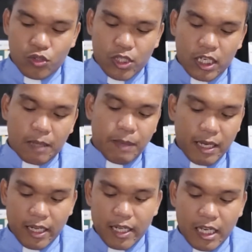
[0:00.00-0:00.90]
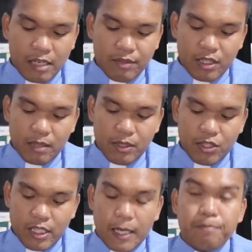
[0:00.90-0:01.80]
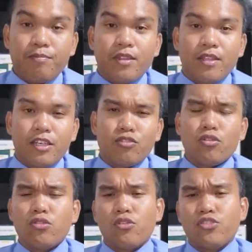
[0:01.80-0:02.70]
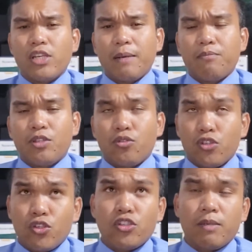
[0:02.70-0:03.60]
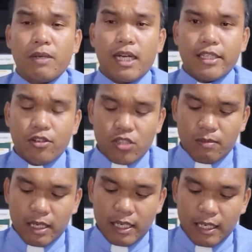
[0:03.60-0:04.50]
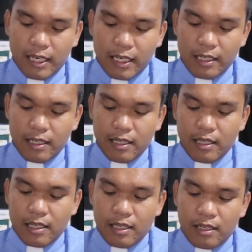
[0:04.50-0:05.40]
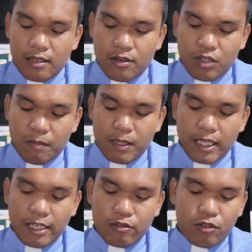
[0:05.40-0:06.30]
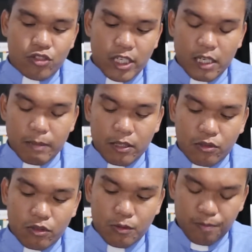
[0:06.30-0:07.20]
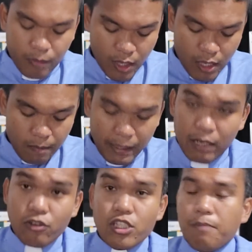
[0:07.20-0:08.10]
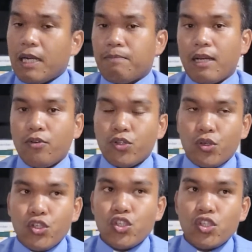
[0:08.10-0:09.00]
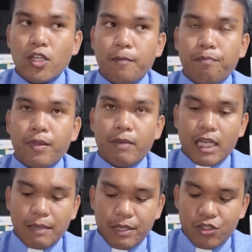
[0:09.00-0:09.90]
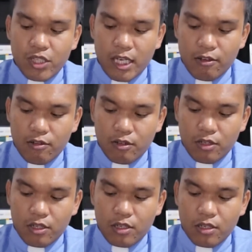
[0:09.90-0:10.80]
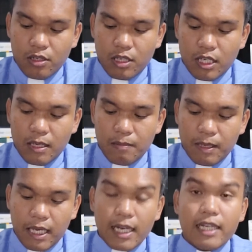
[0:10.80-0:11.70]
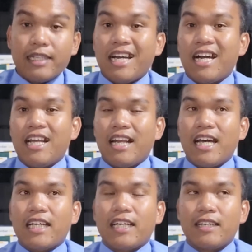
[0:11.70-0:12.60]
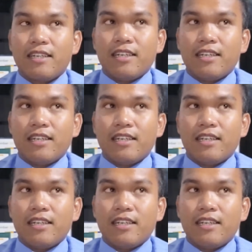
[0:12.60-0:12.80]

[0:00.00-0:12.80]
usa ka pari nga Vietnamista gitortor siya gitorture siya pag-ayo sa mga daghan o gipatay tungod sa iyang pagtuo. Panahon sa pagpanglutos, migamit siya og uh, pangalan nga Lak.